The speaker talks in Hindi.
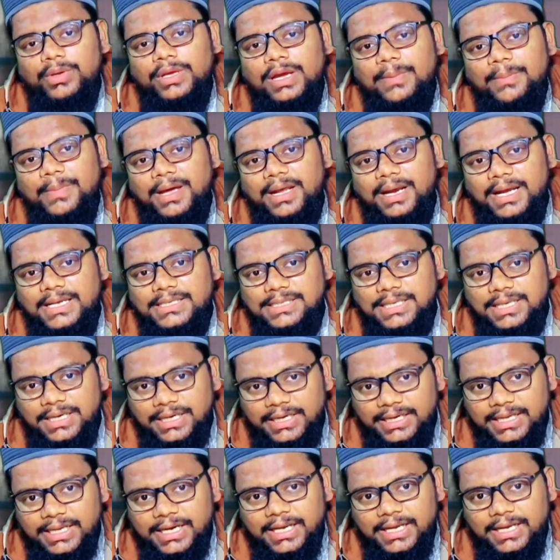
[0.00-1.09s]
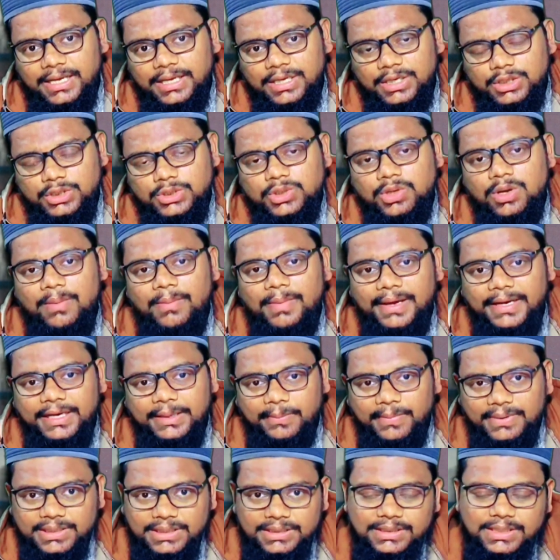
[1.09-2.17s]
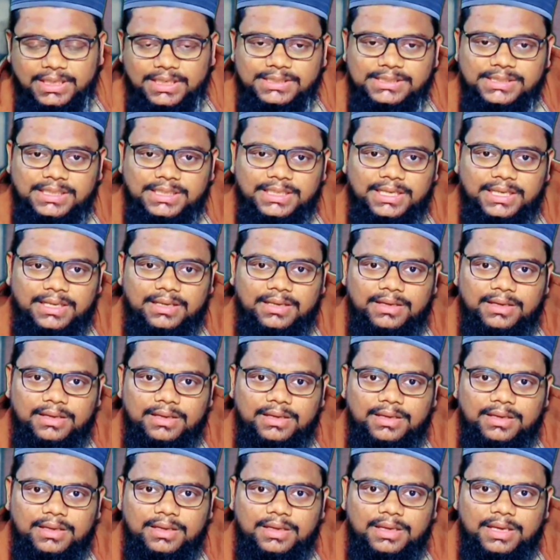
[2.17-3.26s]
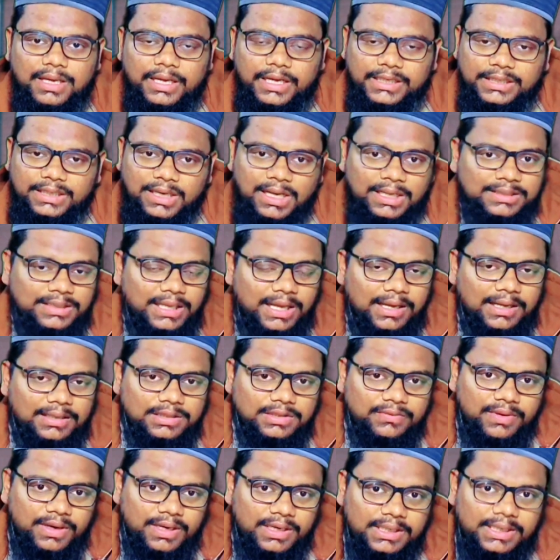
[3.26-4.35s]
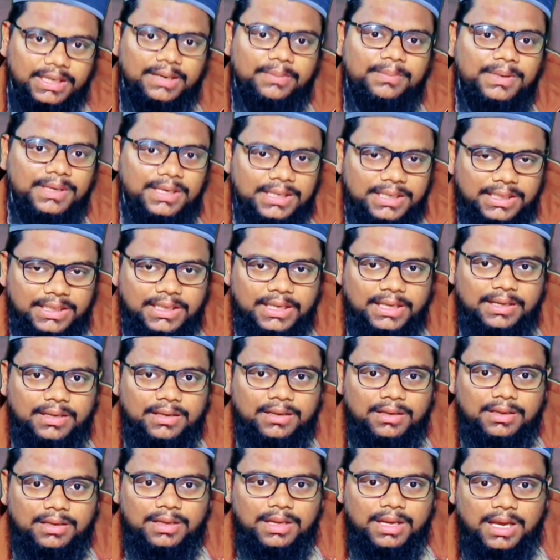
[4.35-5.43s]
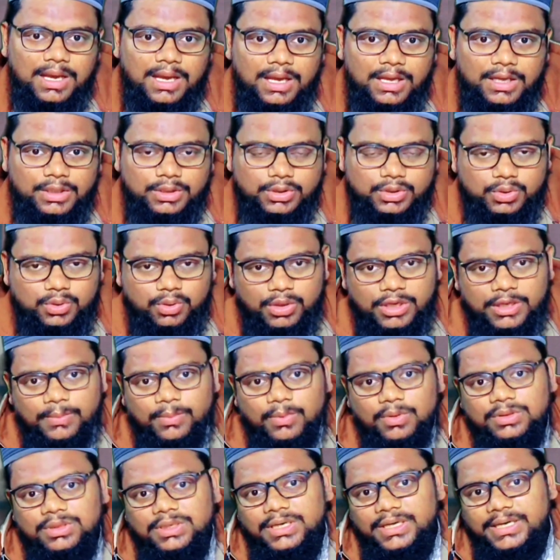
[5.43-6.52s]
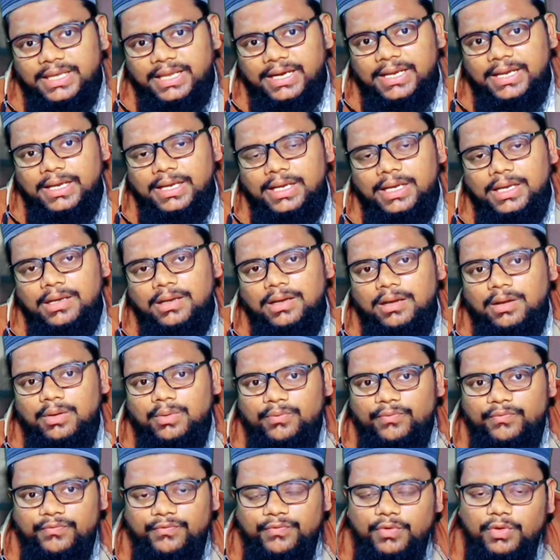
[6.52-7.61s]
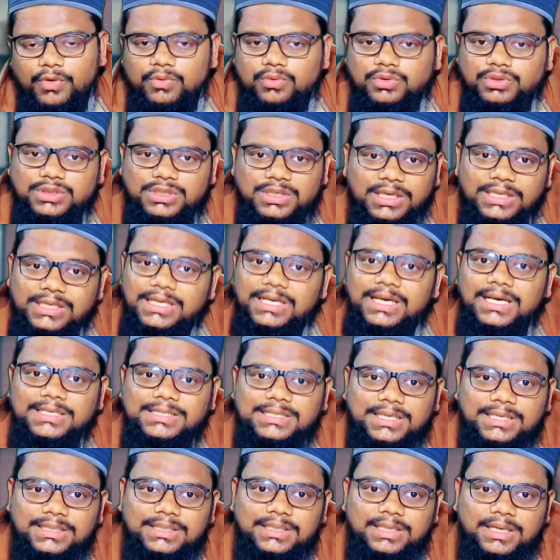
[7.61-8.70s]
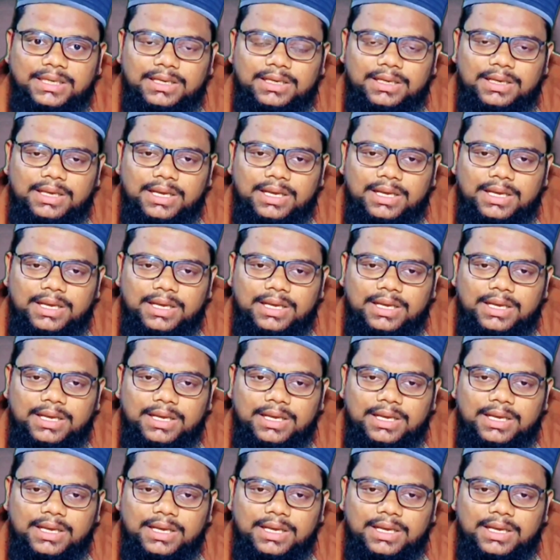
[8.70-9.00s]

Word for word: कोई हमारा ऐसा लीडर है जो हमारी मदद कर सके इतना ताकतवर लीडर भी नहीं है थोड़े बहुत लीडर है वो कुछ नहीं कर सकते